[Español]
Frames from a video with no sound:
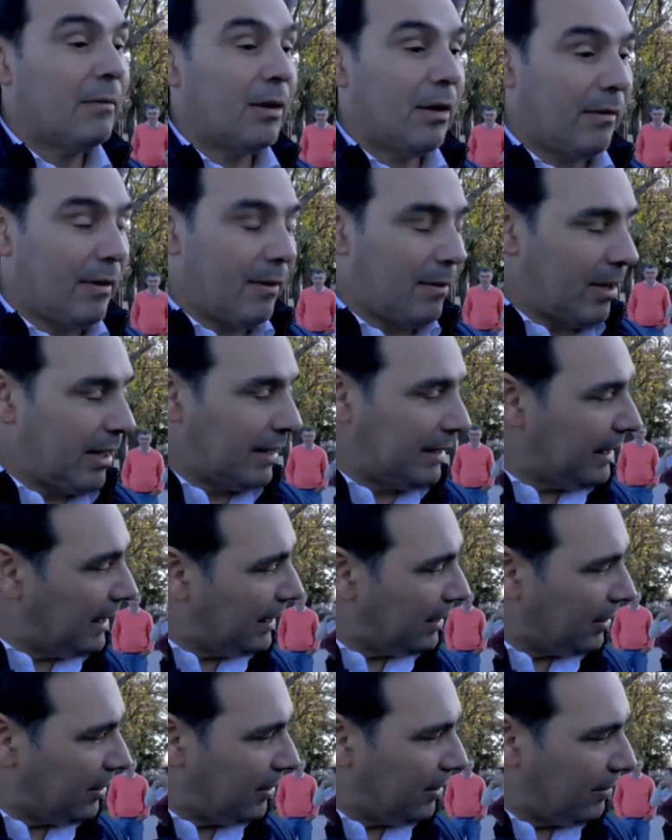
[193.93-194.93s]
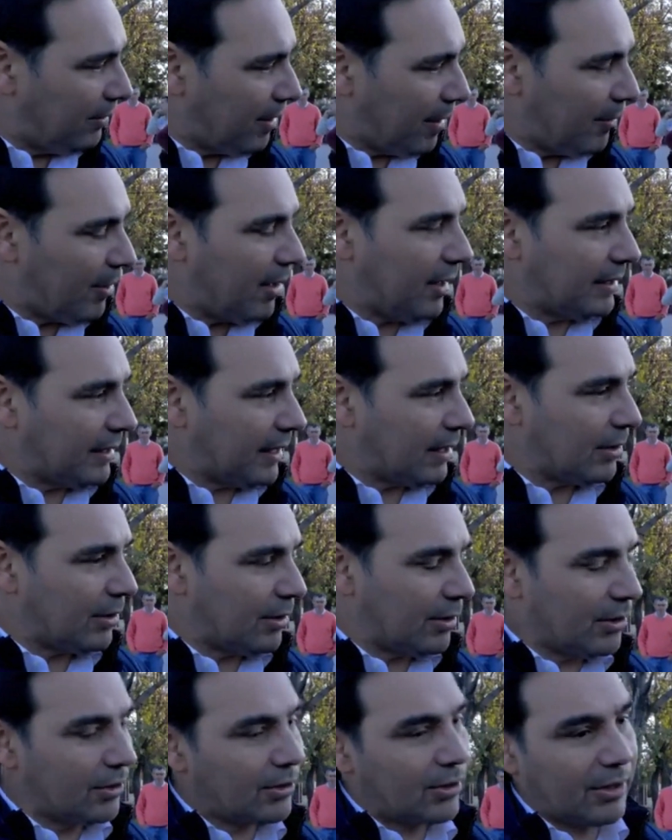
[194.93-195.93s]
Bueno, vamos a estar con, vamos a estar
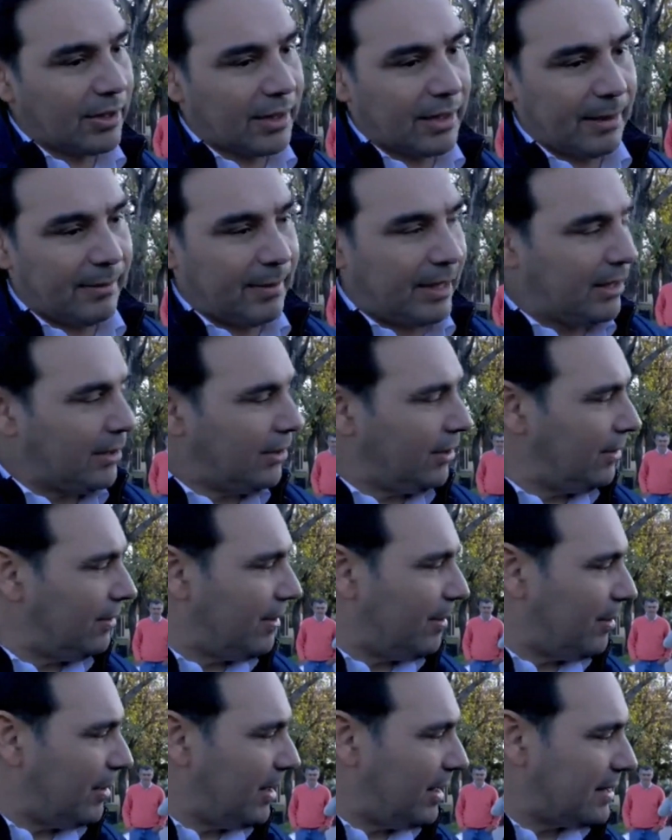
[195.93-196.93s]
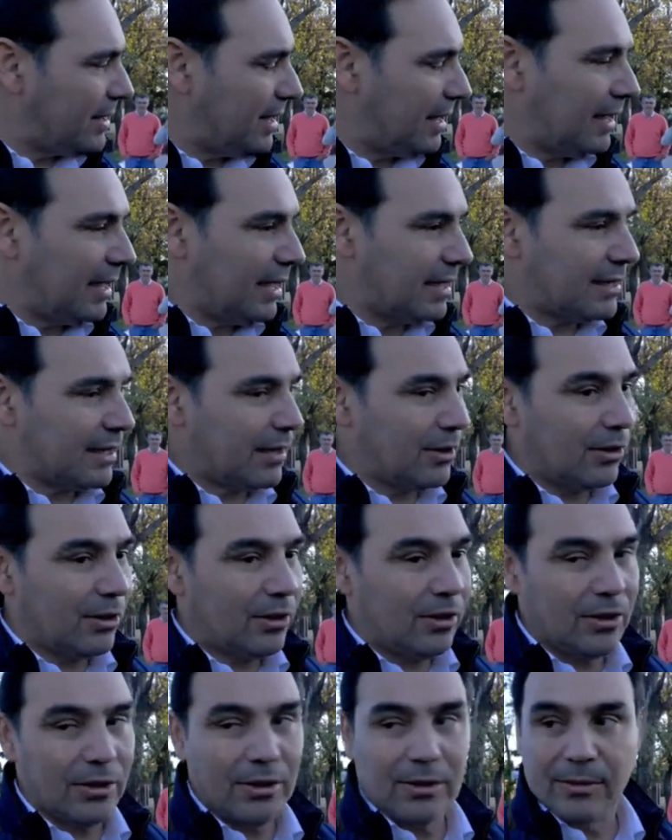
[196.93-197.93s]
con otro incremento y vamos a seguir
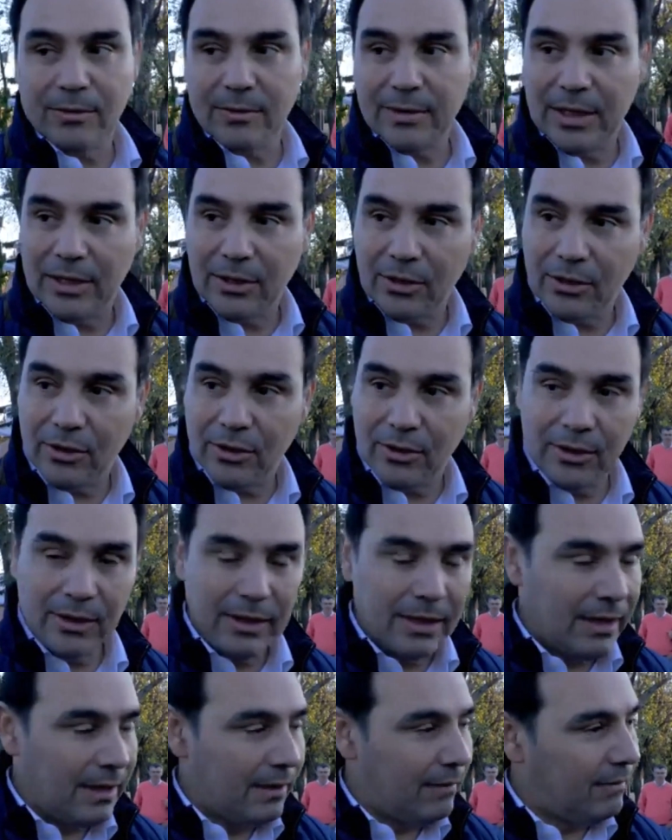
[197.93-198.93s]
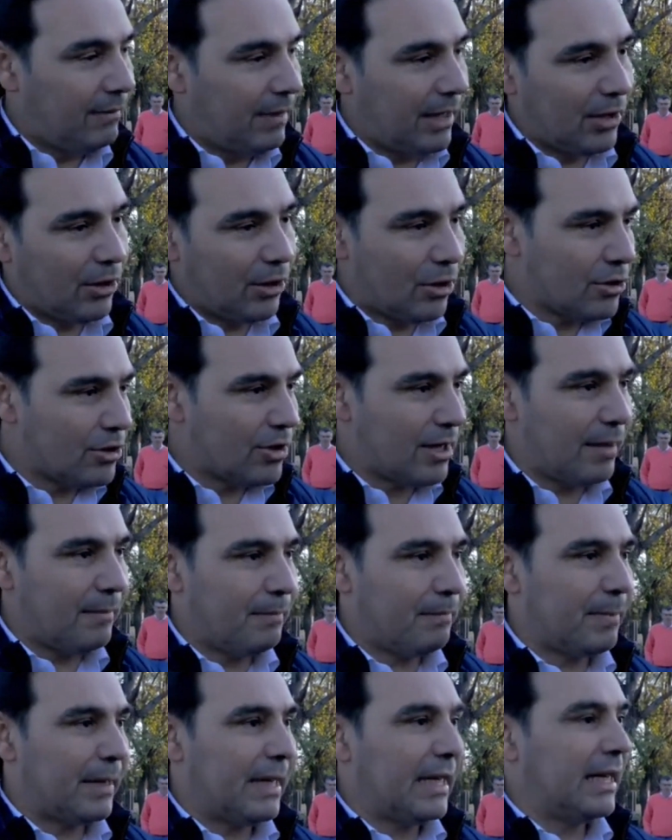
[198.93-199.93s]
haciéndolo, ¿no? Viendo, viendo
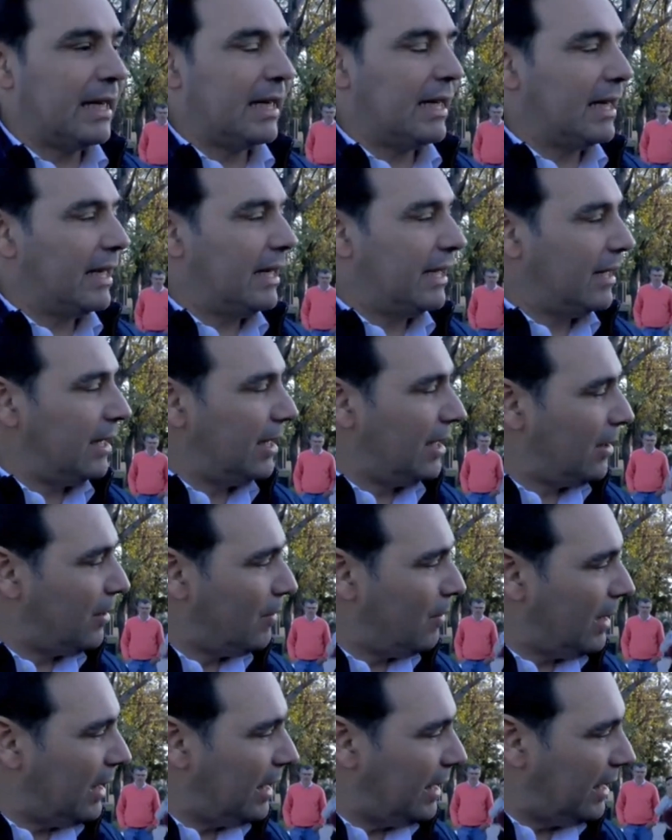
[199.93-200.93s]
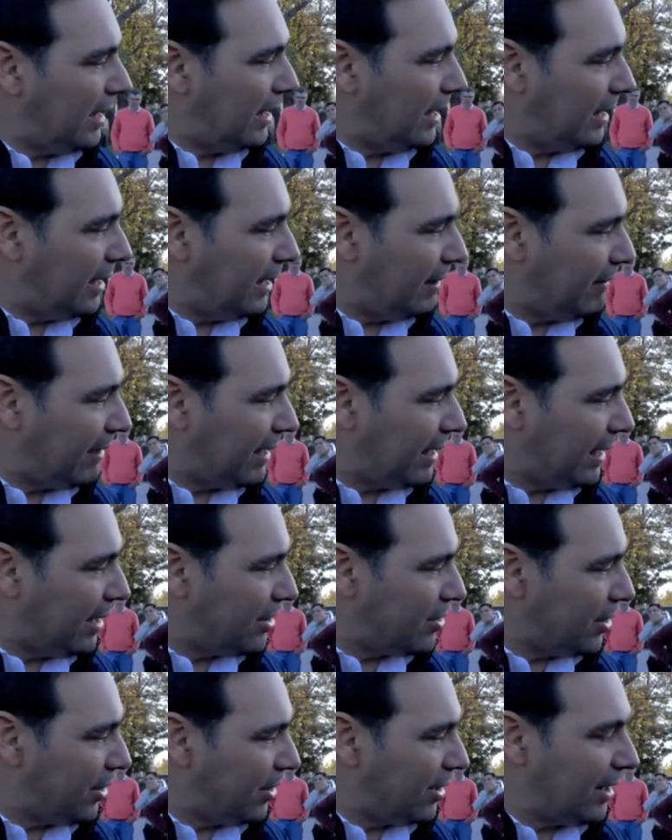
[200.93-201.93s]
siempre cuál es la
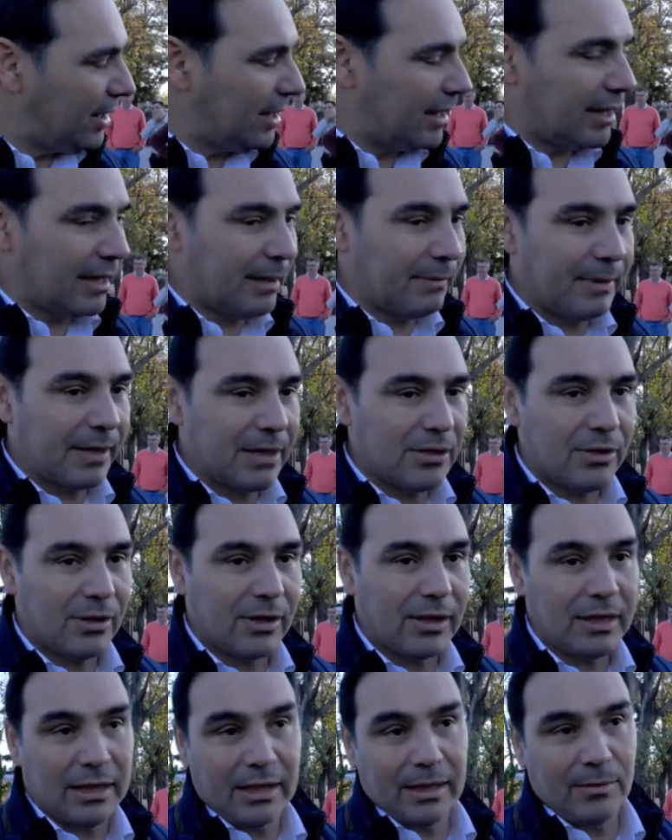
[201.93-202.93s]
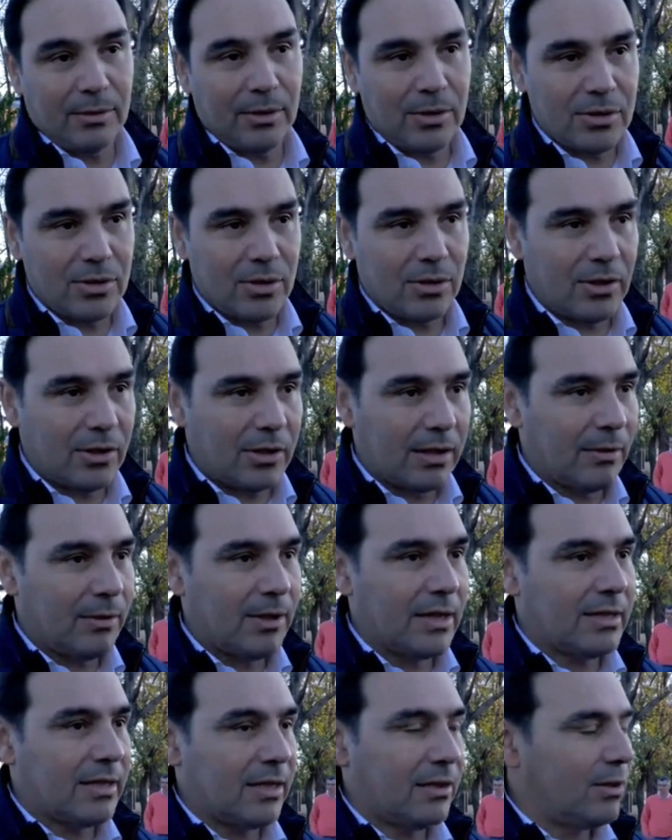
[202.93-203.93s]
variación de, de precio que tenemos, nosotros
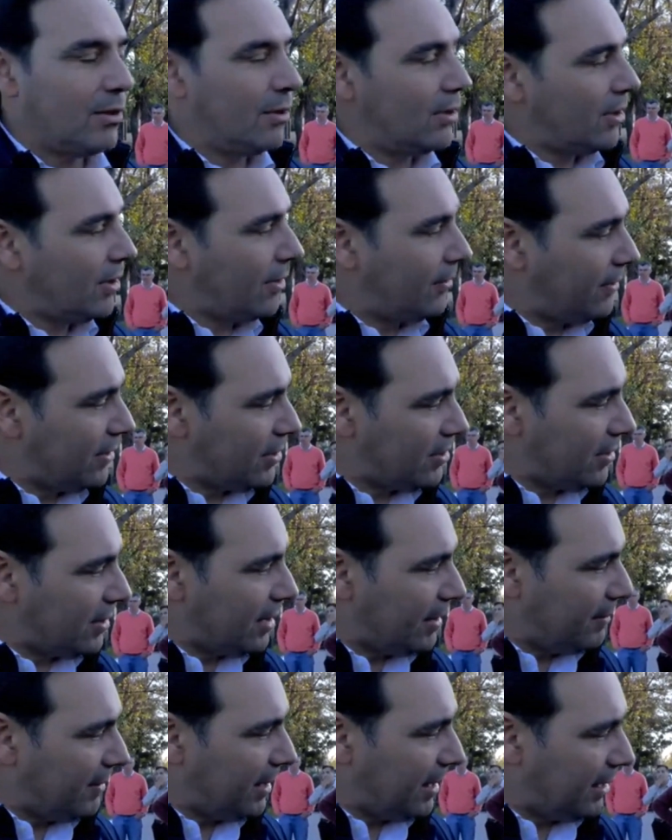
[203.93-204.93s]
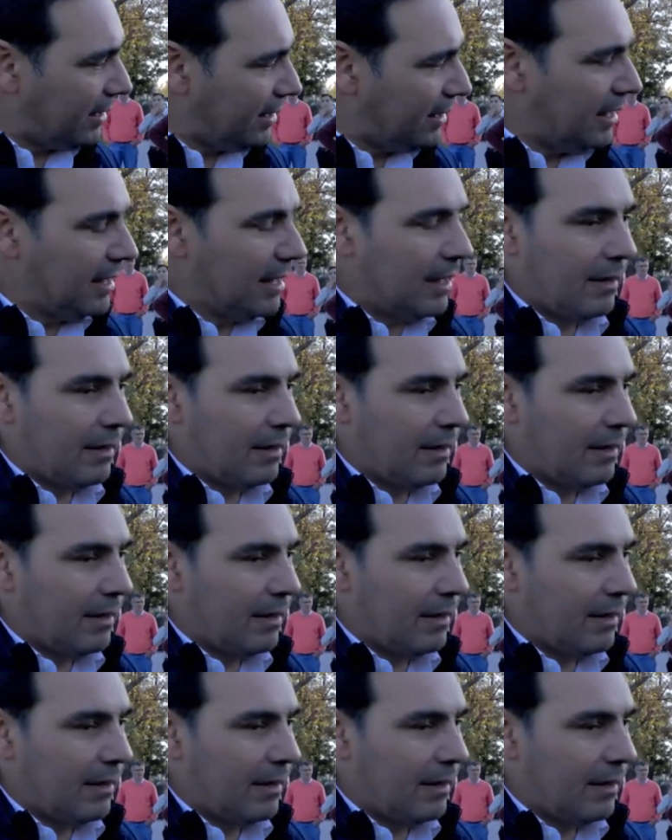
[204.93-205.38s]
estamos haciendo nuestro esfuerzo también